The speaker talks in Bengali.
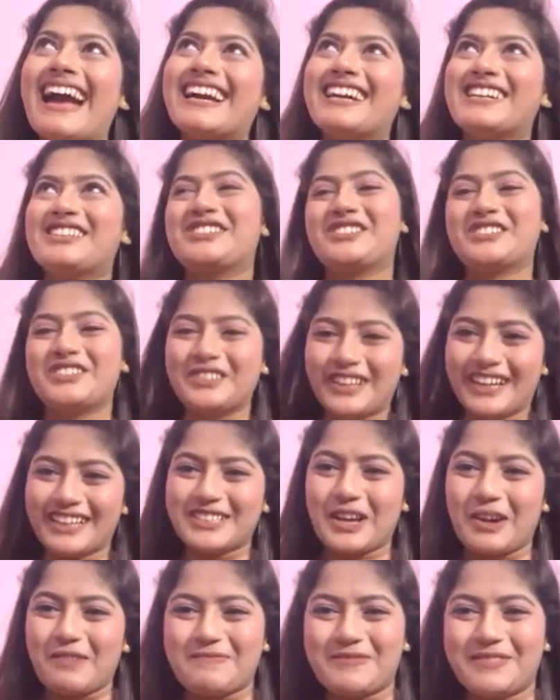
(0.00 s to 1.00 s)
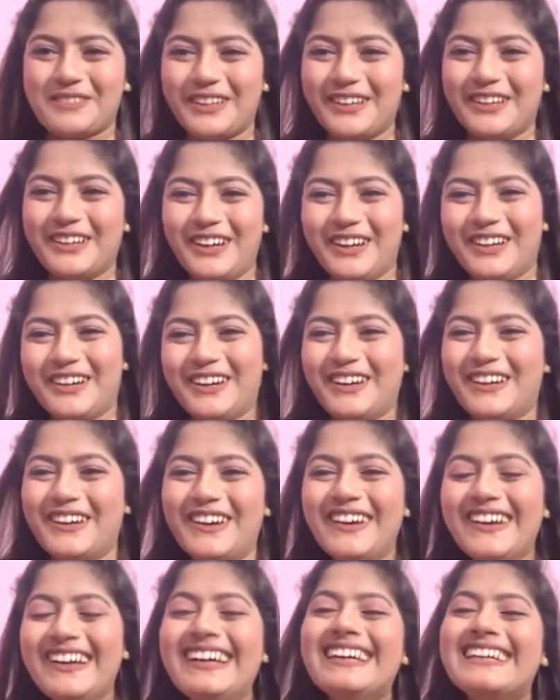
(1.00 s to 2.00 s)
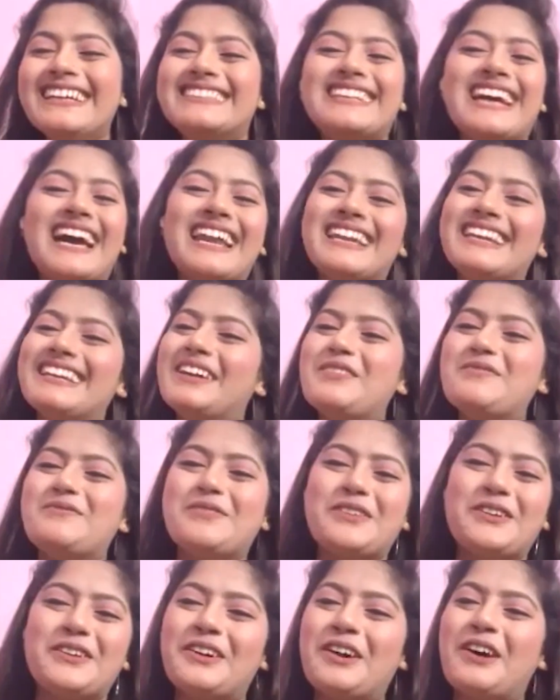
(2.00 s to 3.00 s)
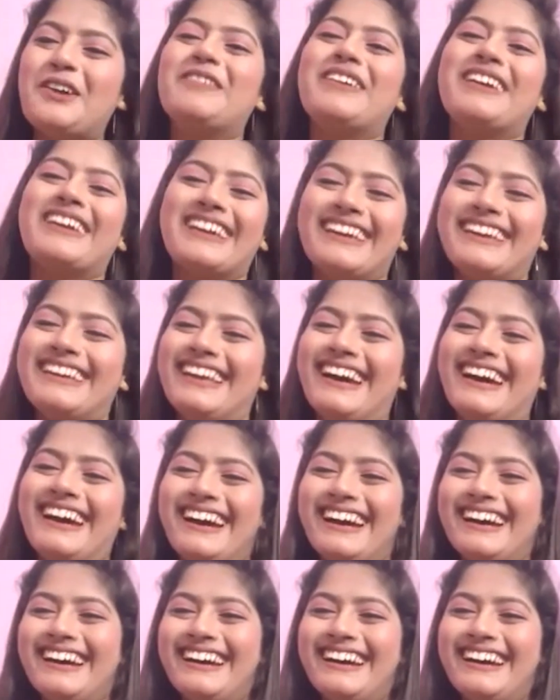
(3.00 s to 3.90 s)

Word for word: আকাশ ছুয়া স্বপ্ন জানি না পূরণ হবে কি না